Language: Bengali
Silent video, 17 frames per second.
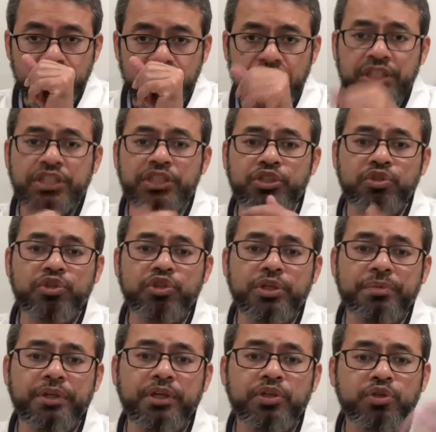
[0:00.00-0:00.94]
কি জন্য
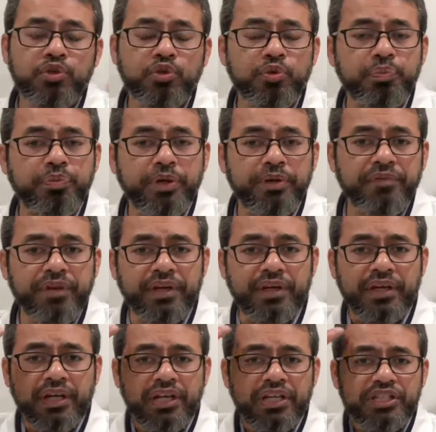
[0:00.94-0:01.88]
নেবেন টু প্রিভেন্ট
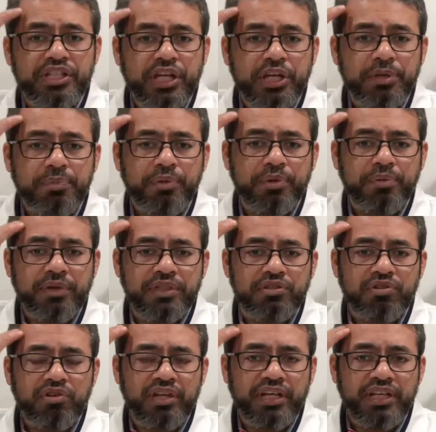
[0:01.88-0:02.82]

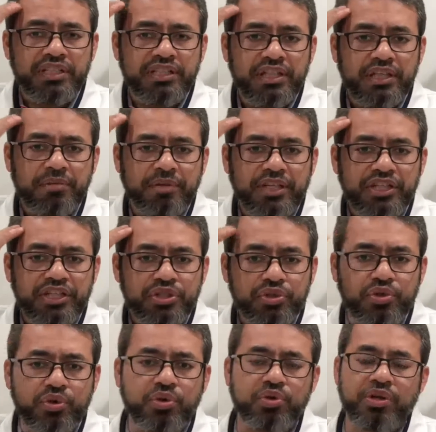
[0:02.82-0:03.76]
সেরিব্রোভাস্কুলার অ্যাক্সিডেন্ট মানে
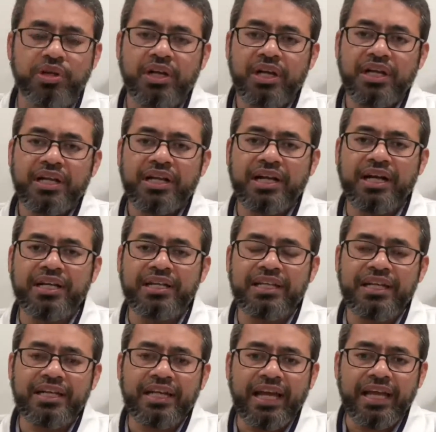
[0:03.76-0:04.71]
স্ট্রোক
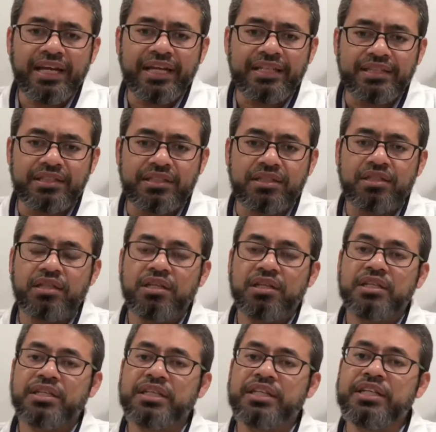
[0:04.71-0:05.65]
কার্ডিয়াক অ্যারেস্ট
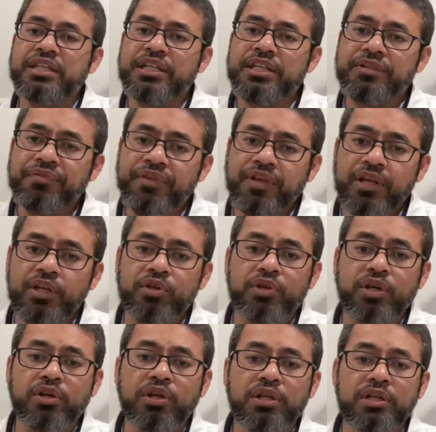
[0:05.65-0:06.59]
কিডনি ফেলিওর
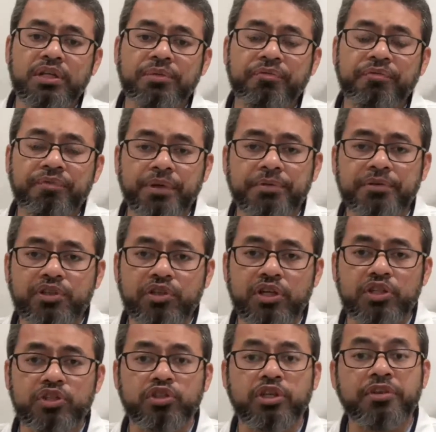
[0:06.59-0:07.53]
এগুলোকে প্রিভেন্ট
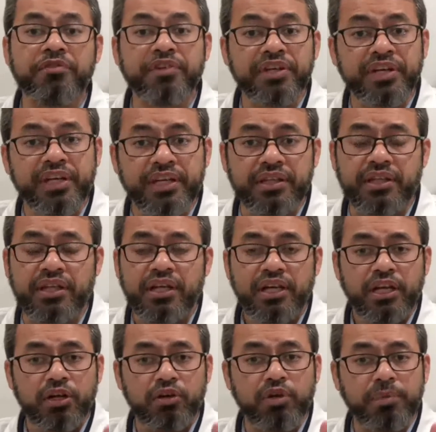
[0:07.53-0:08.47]
করার জন্য ইভেন ডেথ
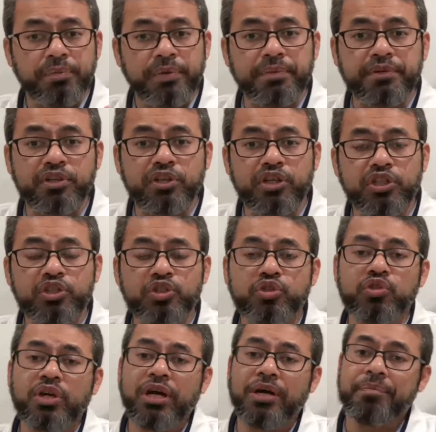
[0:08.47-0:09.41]
এগুলো প্রিভেন্ট করার
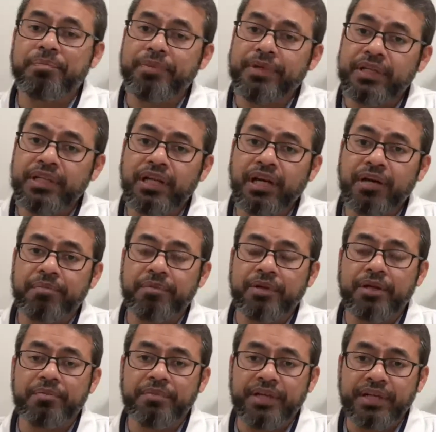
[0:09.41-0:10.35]
জন্য আপনি
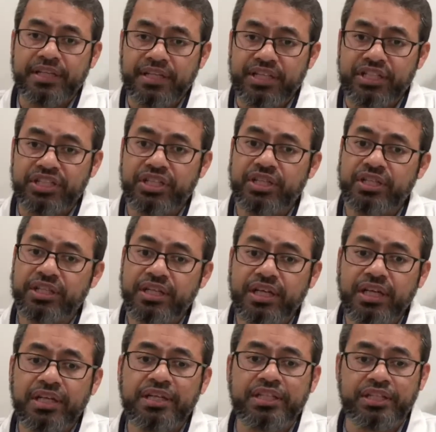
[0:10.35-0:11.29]
আপনার মেডিকেশনটা
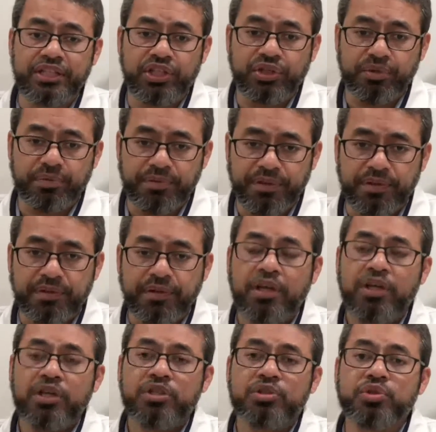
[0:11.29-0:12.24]
নিতে হবে
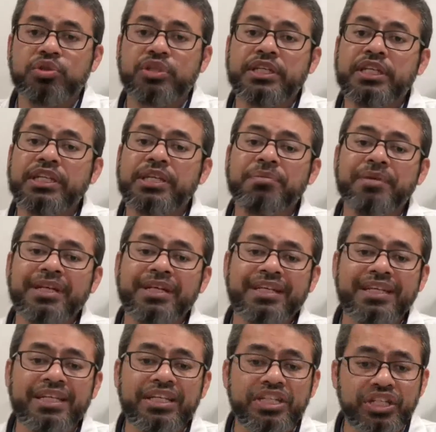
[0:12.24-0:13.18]
সো কী কী
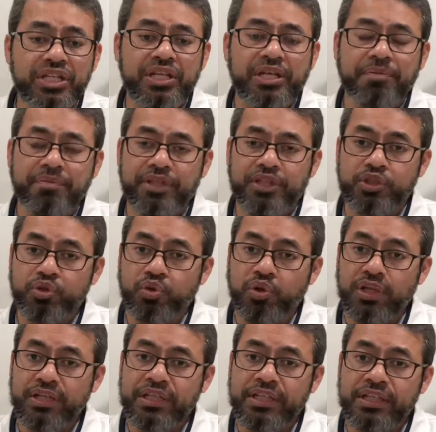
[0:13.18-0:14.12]
মেডিকেশন আমরা
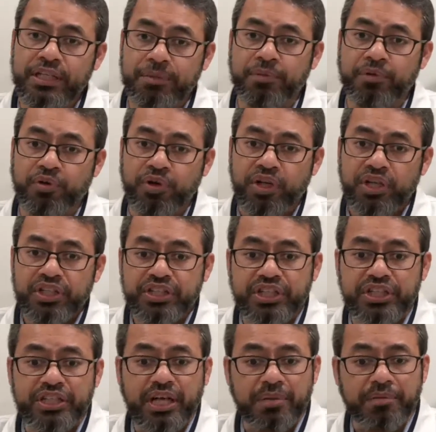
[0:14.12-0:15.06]
ইউজুয়ালি নিব
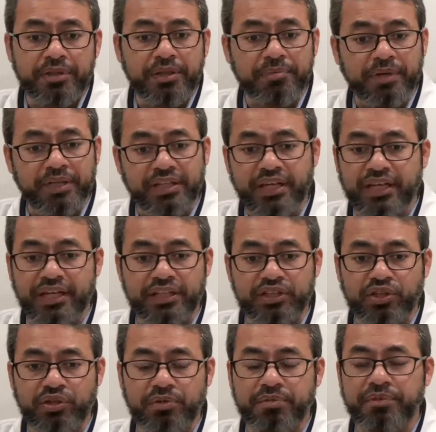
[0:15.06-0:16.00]
সেটা আমাদের মাথায়
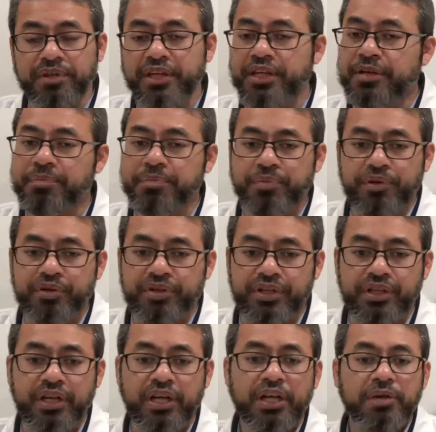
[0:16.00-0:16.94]
রাখতে হবে ভেরি
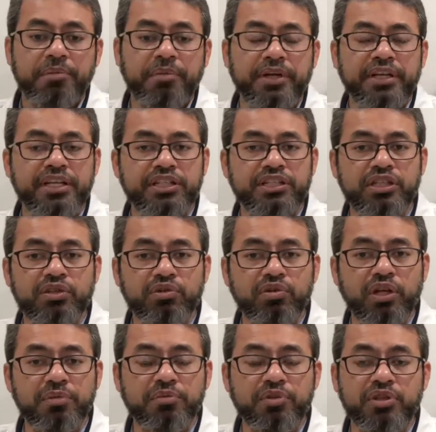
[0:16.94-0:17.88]
ইম্পর্ট্যান্ট
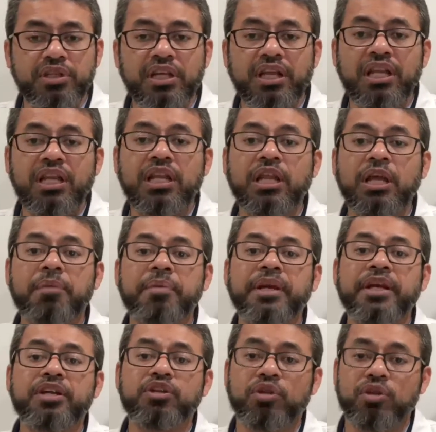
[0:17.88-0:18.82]
মেডিকেশনগুলোর মধ্যে
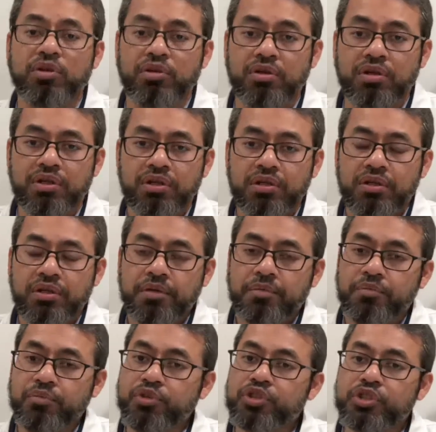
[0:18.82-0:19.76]
লেবেটলল
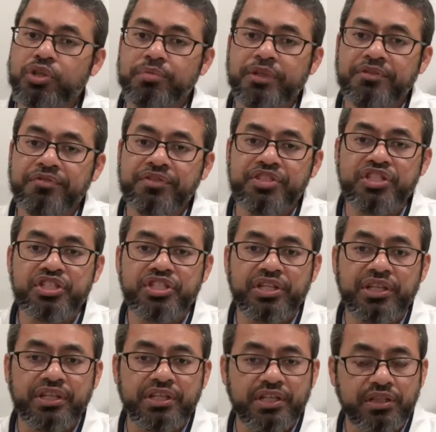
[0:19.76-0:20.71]
মোস্ট অফ দ্য
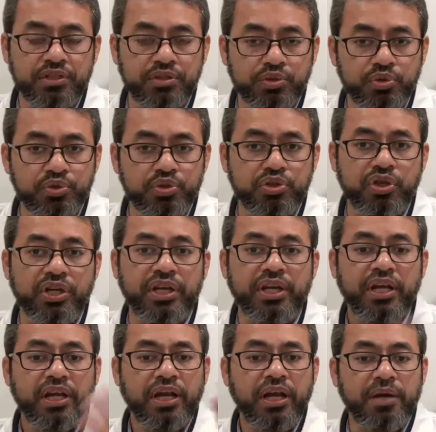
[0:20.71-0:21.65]
ফিজিশিয়ান এটাকে চুজ করে
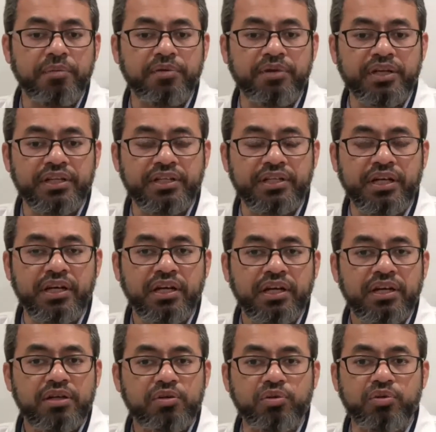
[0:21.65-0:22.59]
এবং এটা
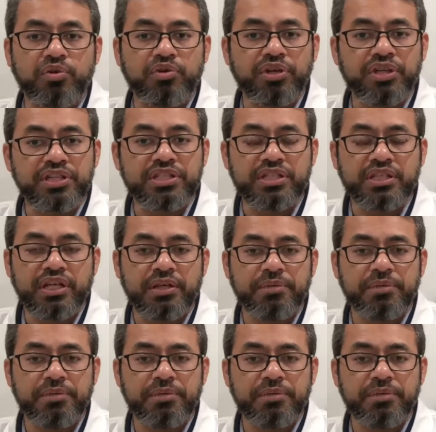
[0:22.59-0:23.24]
কোনো রিস্ক নাই